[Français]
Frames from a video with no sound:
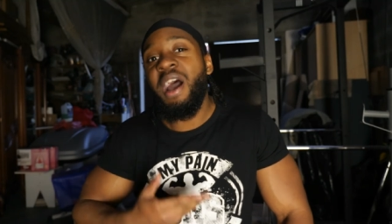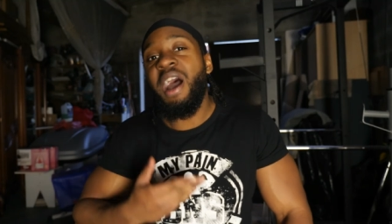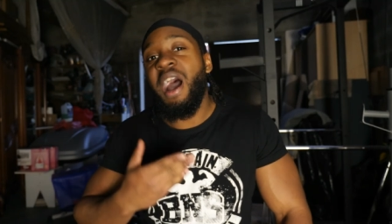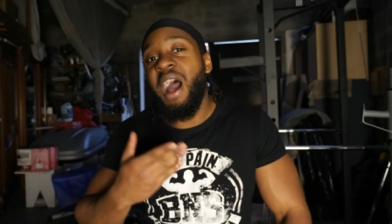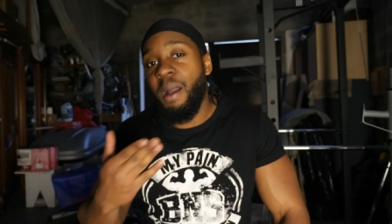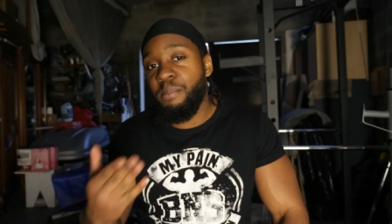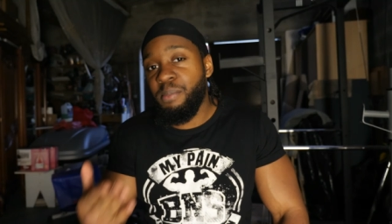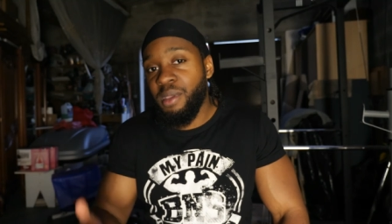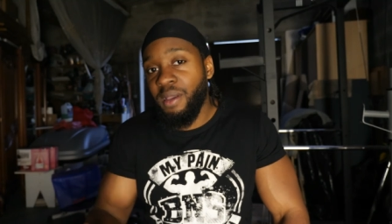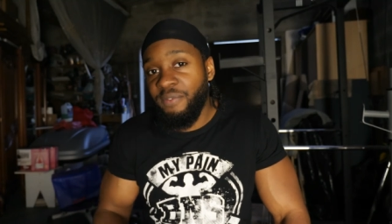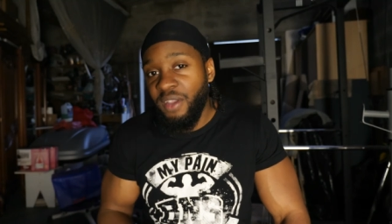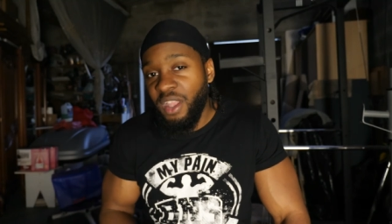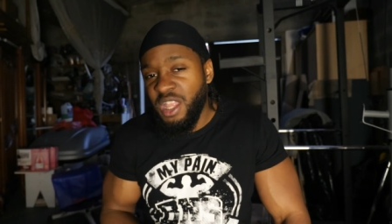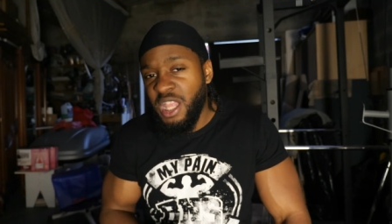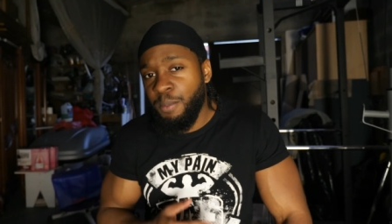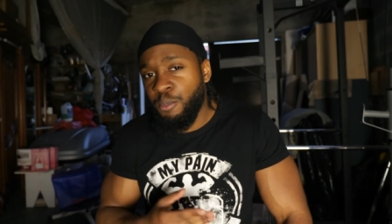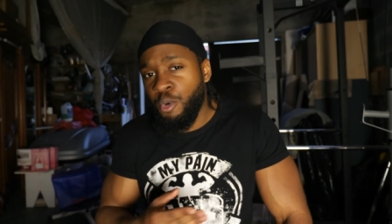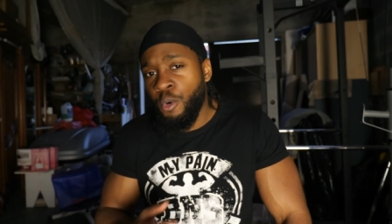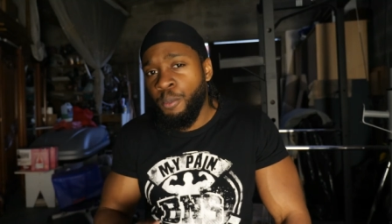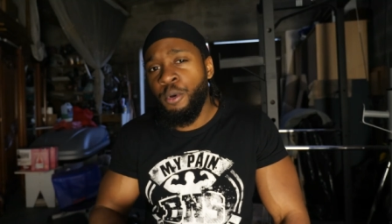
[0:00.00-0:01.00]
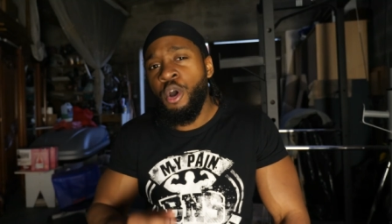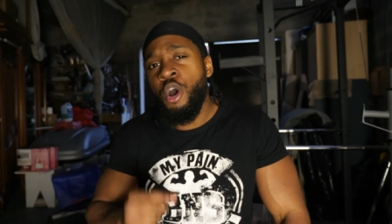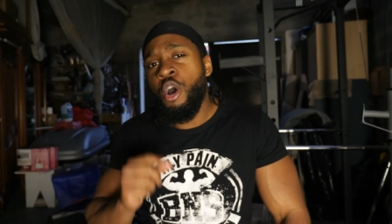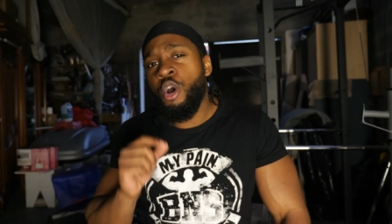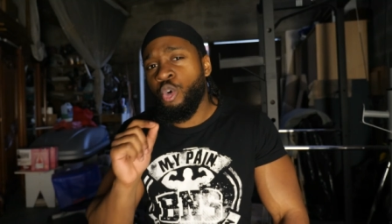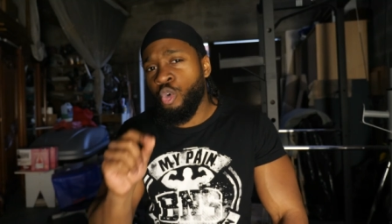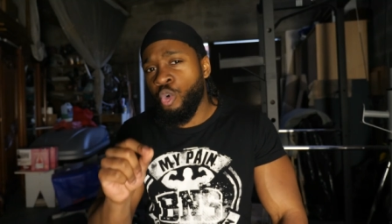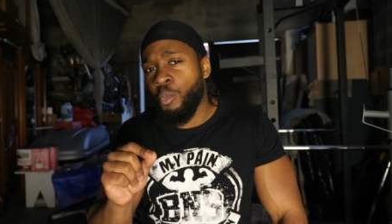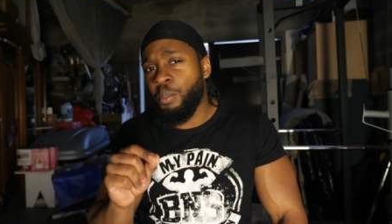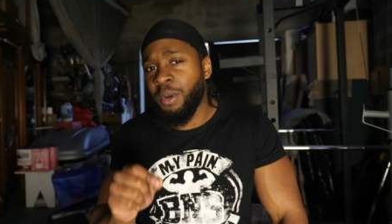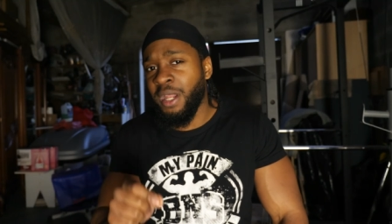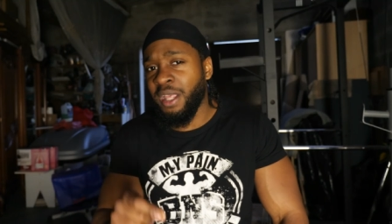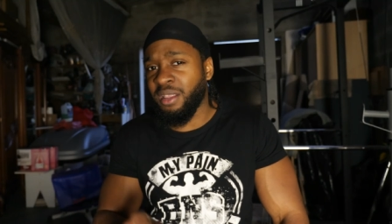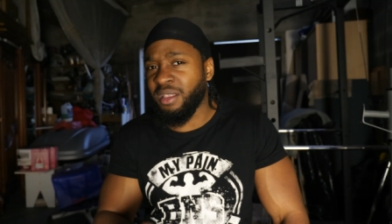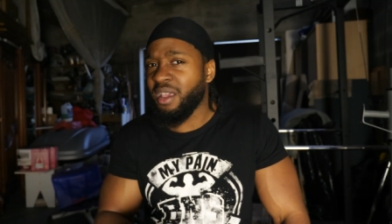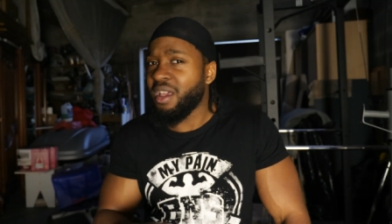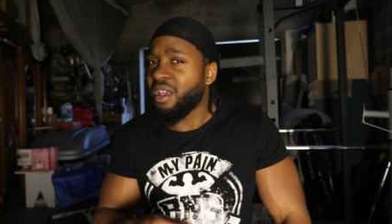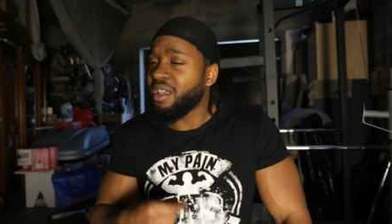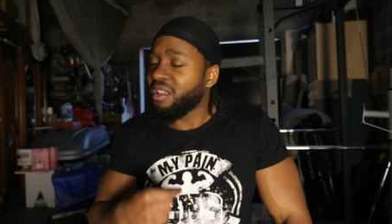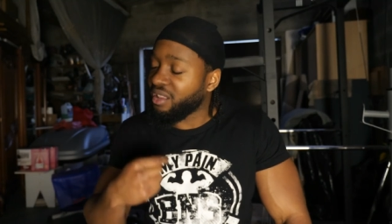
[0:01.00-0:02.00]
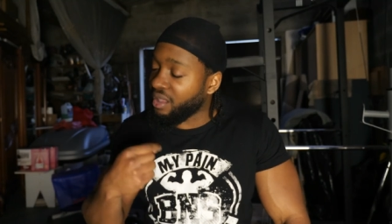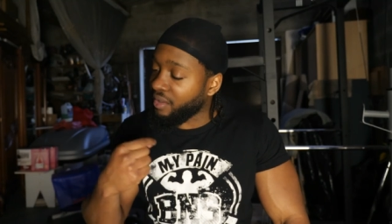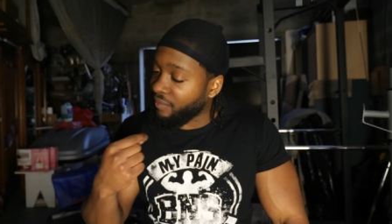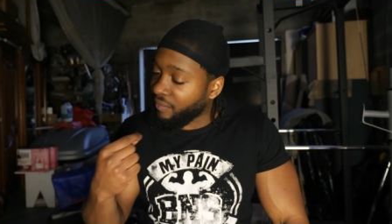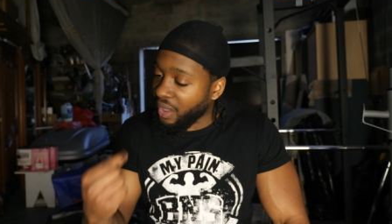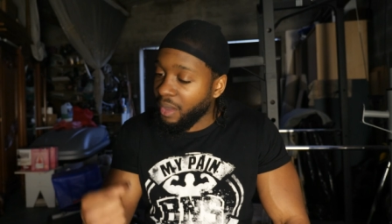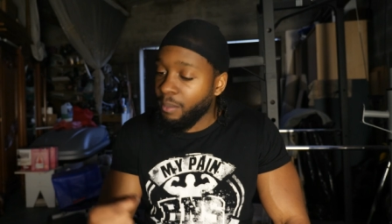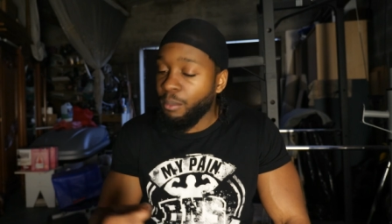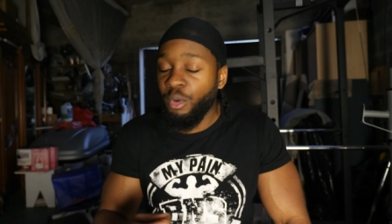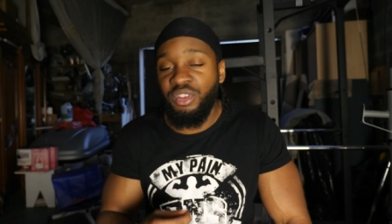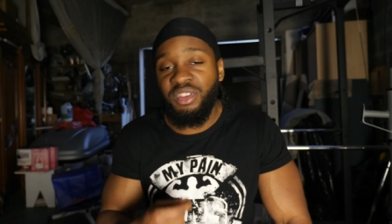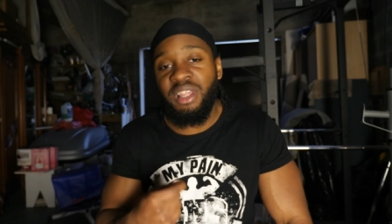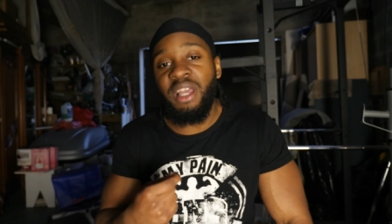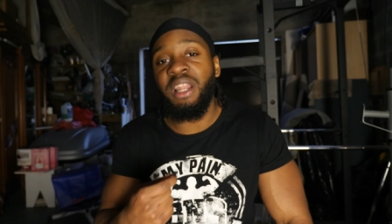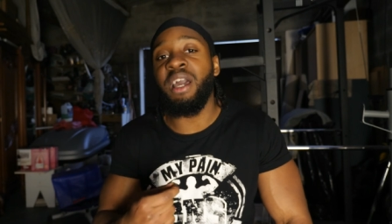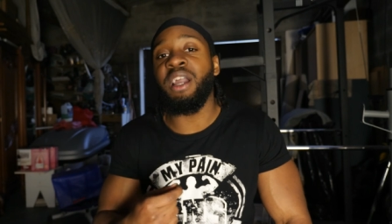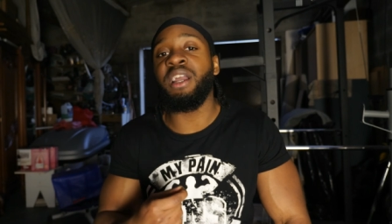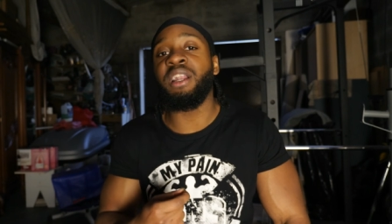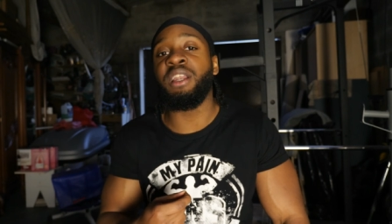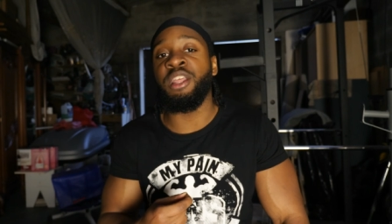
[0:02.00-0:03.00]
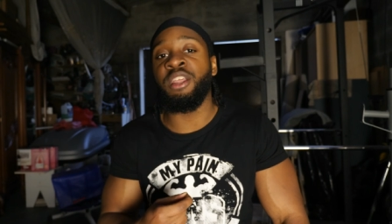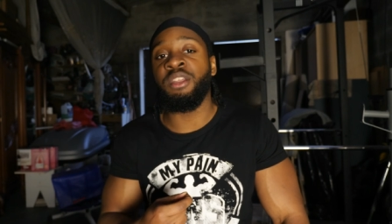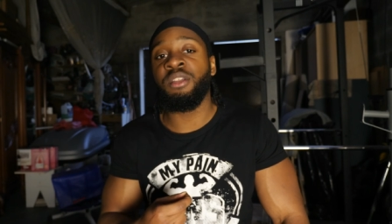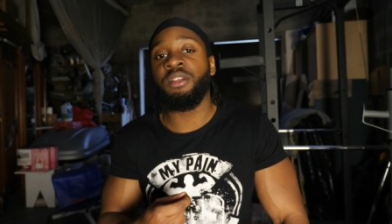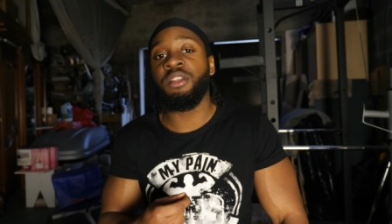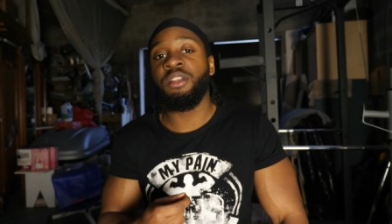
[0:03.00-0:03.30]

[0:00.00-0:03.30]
à bien faire des pompes complètes. C'est vraiment ça la clé.